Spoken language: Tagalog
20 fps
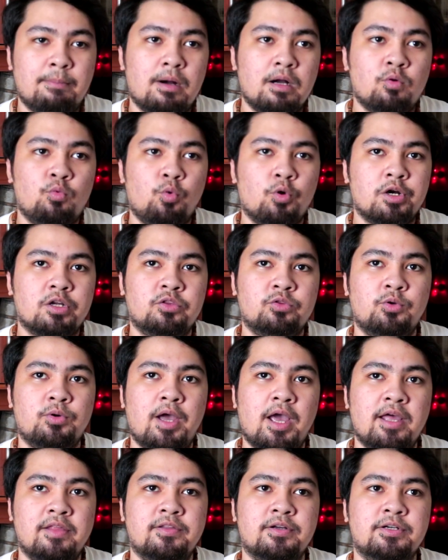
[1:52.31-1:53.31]
na mag-work
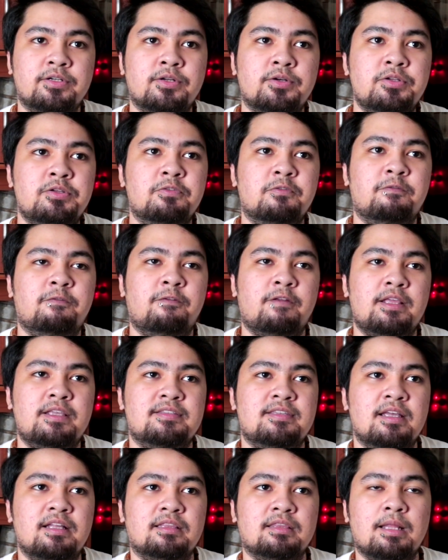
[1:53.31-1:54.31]
together no, yung
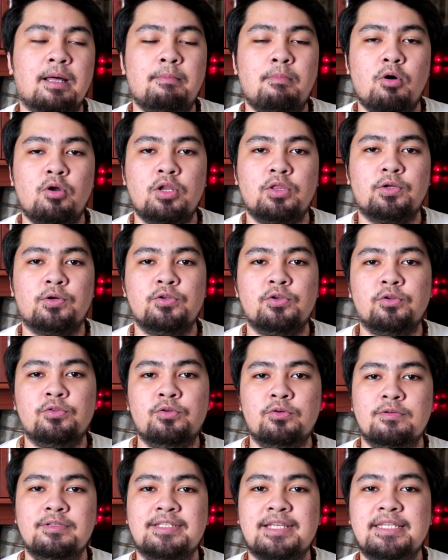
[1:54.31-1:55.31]
FreeSync na monitor nyo
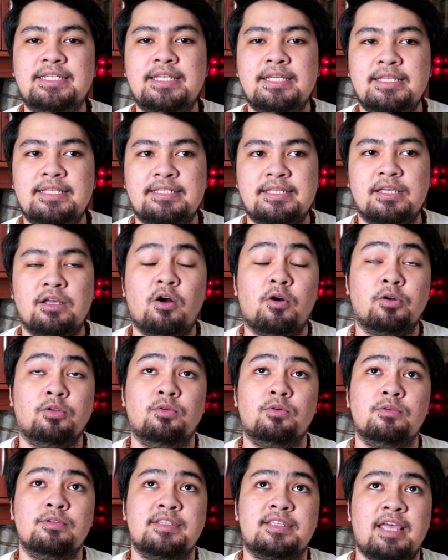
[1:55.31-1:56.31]
doon sa G-Sync or
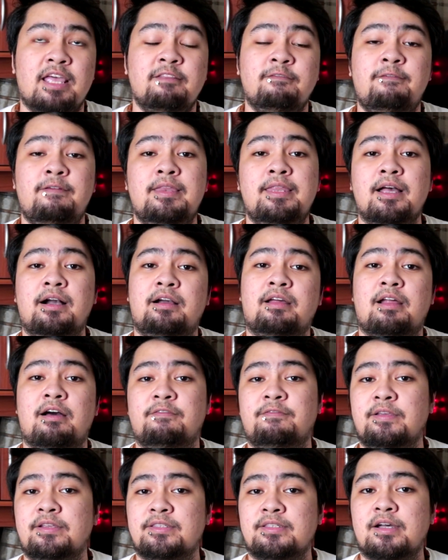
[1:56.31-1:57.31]
doon sa NVIDIA
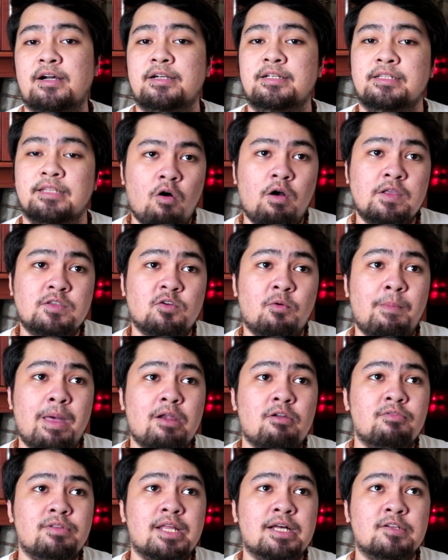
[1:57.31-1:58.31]
graphics card. Okay, so
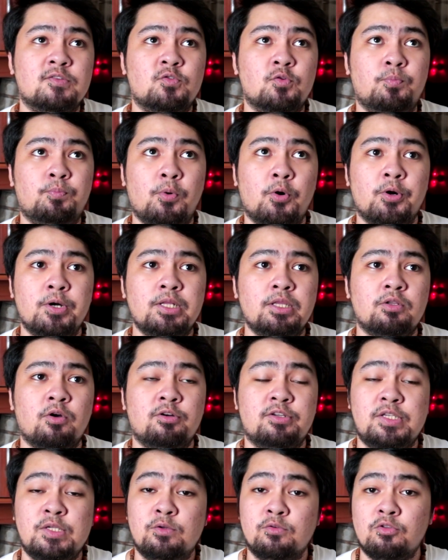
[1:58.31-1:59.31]
meron ng support
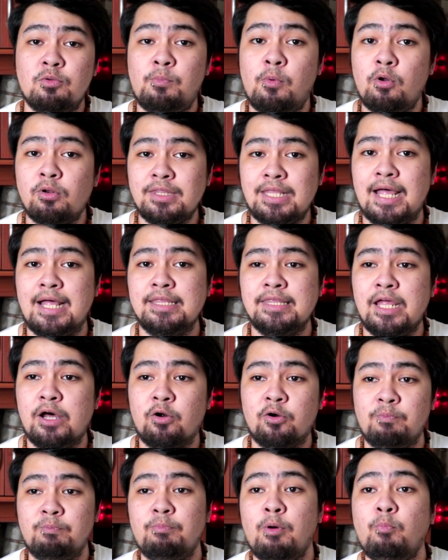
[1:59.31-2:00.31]
or sinusuportahan na
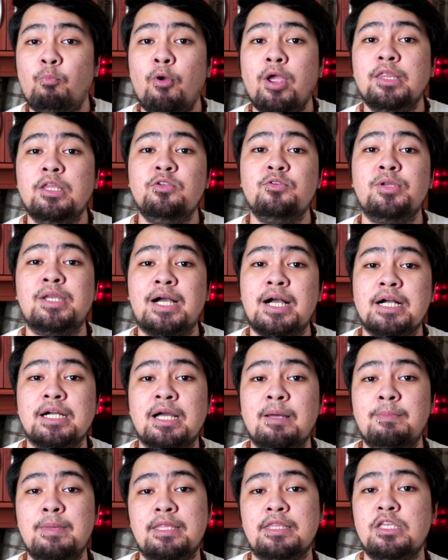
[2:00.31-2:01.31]
or po, pwede nyo
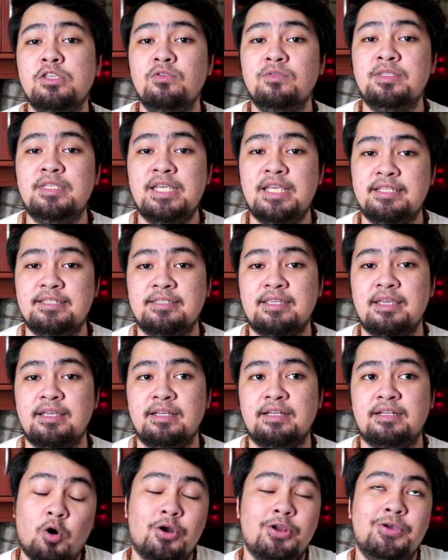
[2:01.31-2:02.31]
nang gamitin yung
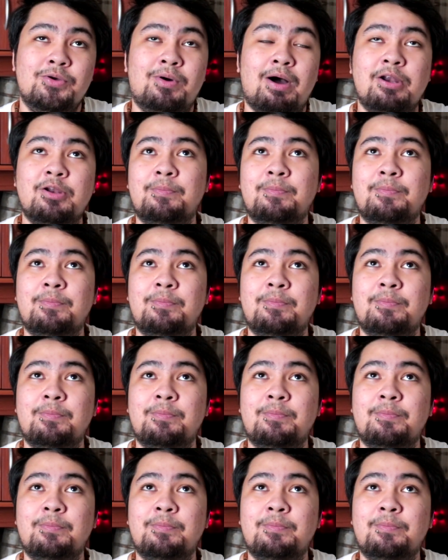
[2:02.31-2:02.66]
G-Sync or yung